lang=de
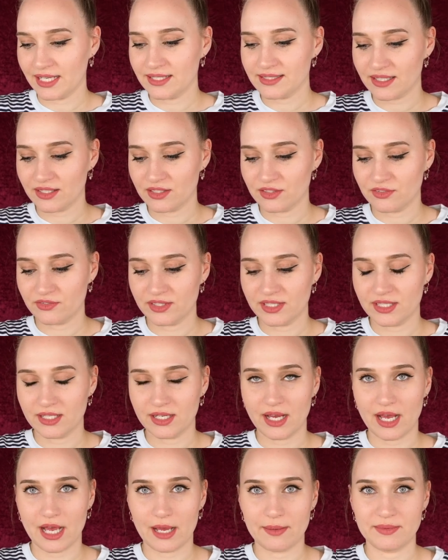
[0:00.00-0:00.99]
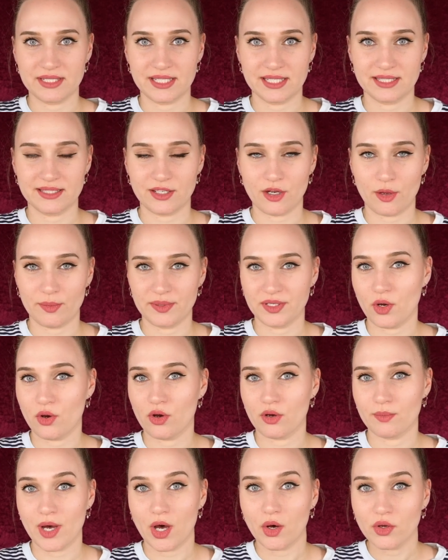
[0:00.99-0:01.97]
ganz, ganz viele haben die jetzt, glaube ich,
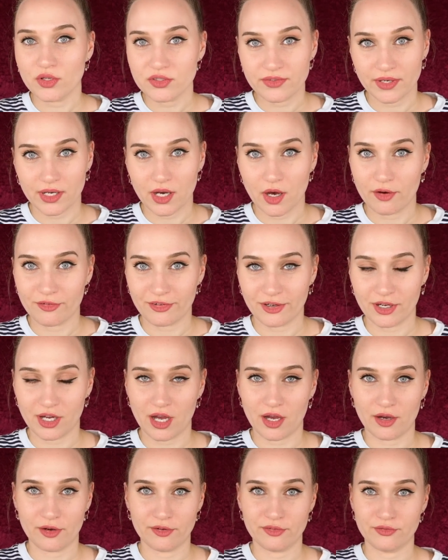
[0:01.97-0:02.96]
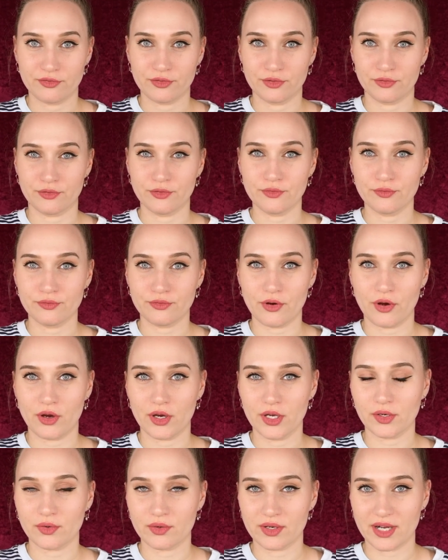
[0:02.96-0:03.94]
auch im Ausverkauf gekauft. Für 5
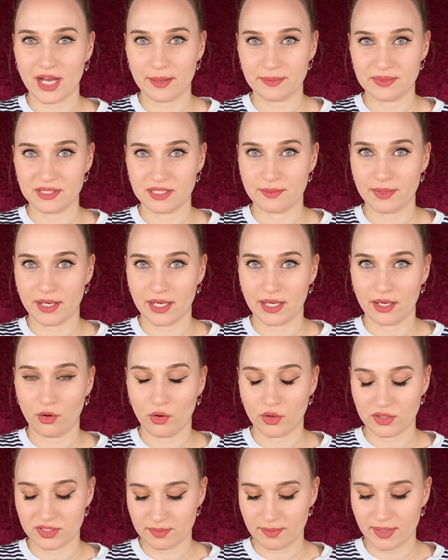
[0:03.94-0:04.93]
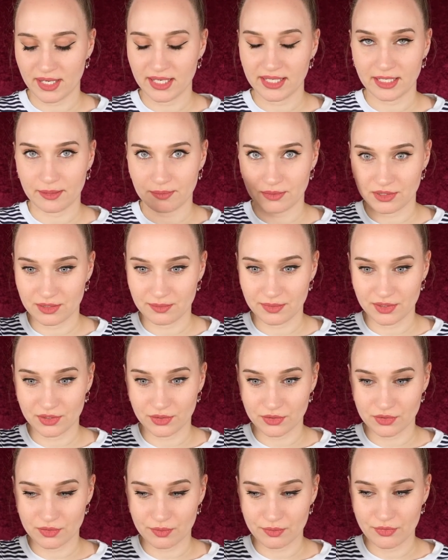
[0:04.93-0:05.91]
Euro gab es die bei Rossmann. Ich habe die nämlich
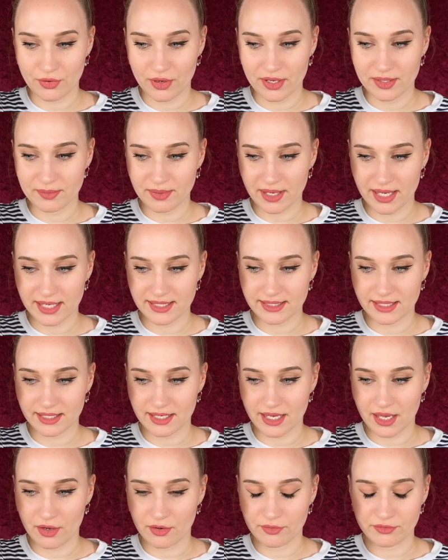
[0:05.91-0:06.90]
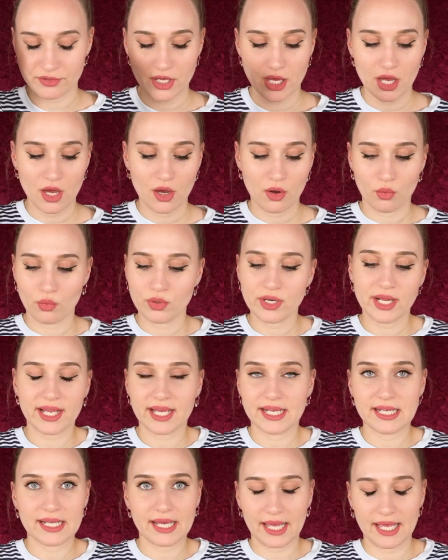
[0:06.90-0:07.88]
noch zum vollen Preis gekauft. Oder
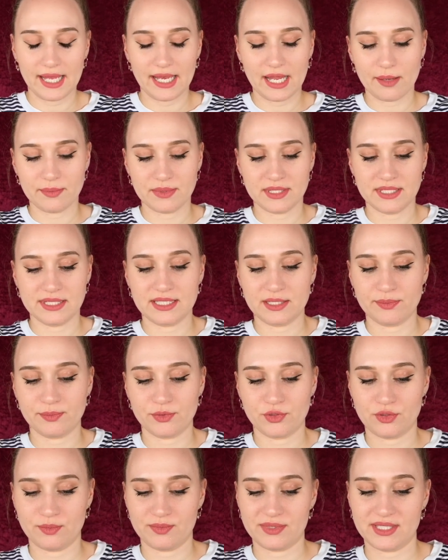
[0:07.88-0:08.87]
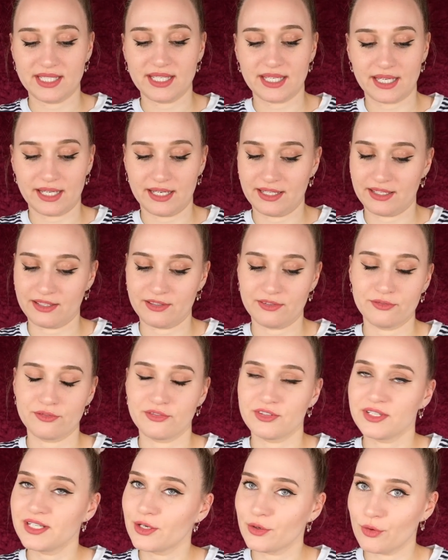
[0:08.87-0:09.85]
generell haben die sich bestimmt sicherlich
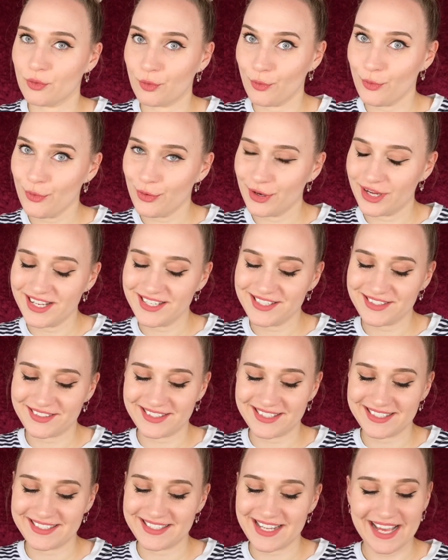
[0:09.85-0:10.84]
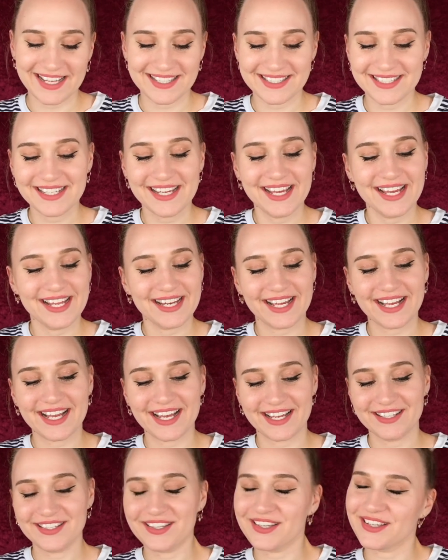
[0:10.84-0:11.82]
viele geholt. Und ich dachte, dann
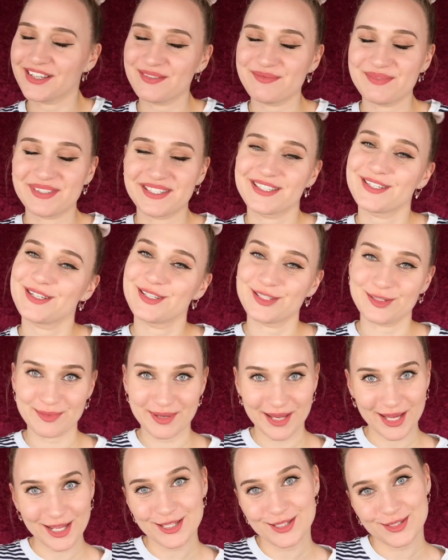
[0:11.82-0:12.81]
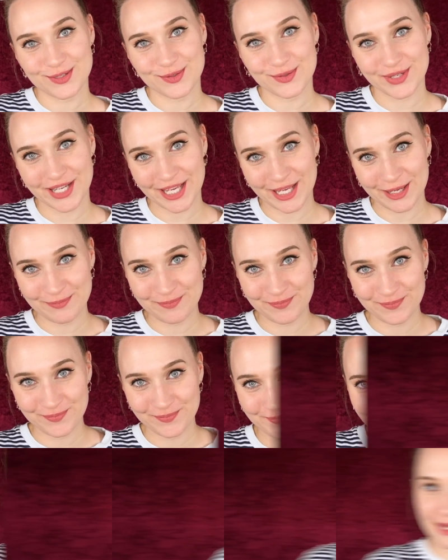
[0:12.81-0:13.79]
kann ich euch ein bisschen Inspiration geben.
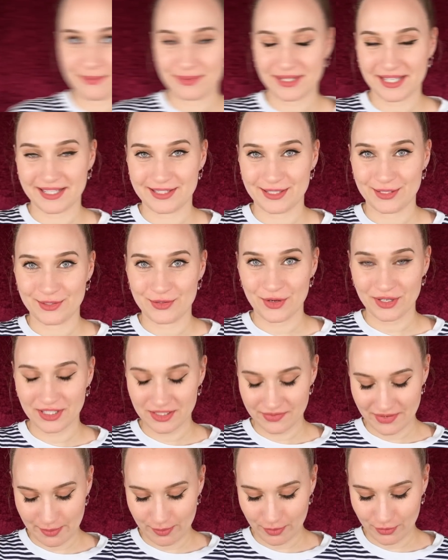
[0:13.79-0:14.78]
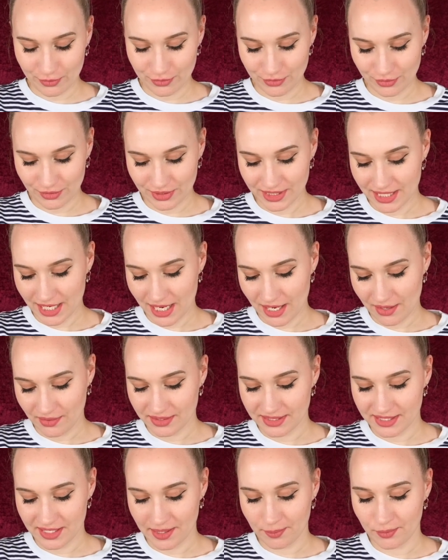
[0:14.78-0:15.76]
Dann habe ich jetzt hier noch zwei Produkte
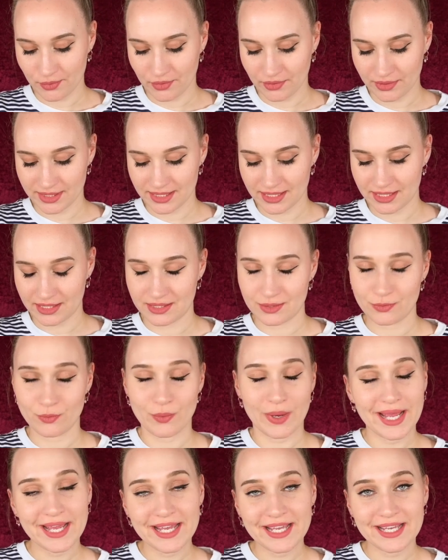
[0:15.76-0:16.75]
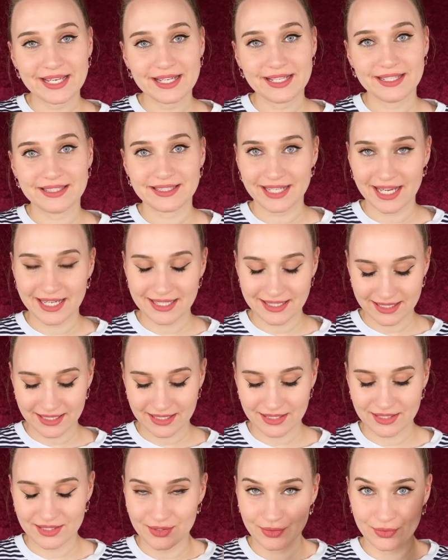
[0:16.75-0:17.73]
aus der Bronze This Way Trend
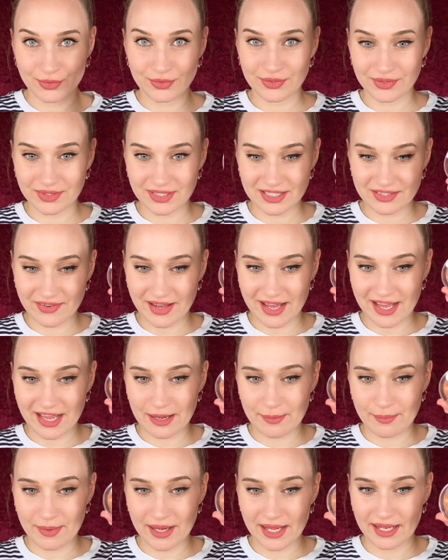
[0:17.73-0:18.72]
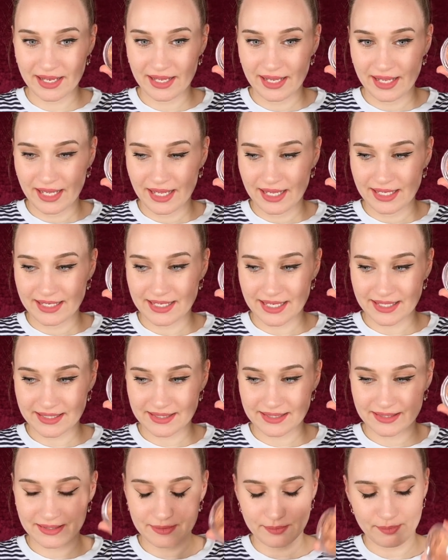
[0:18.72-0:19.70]
Edition. Und zwar einmal
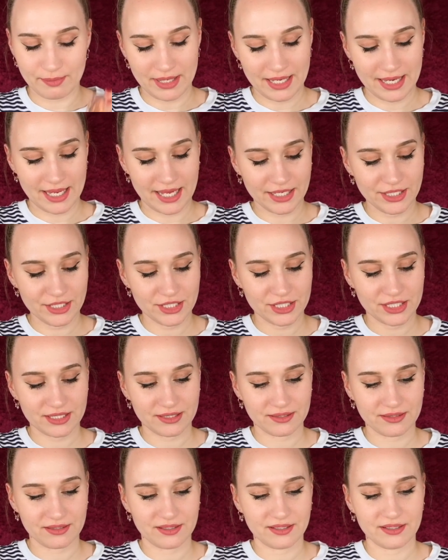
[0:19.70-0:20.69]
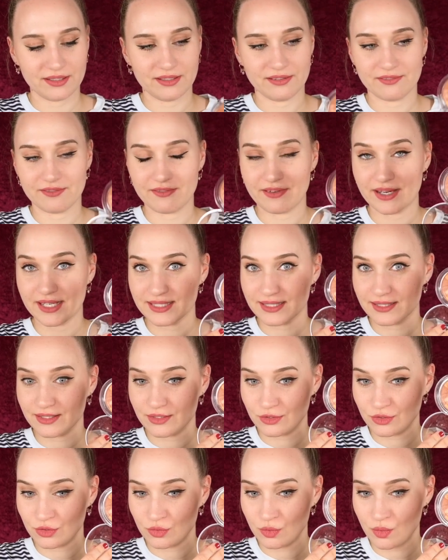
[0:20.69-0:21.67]
das Blush was
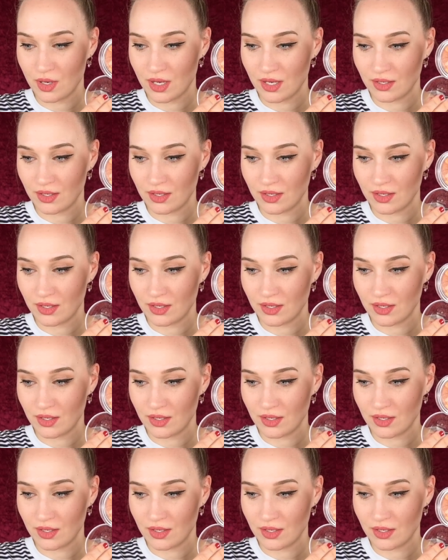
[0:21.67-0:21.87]
so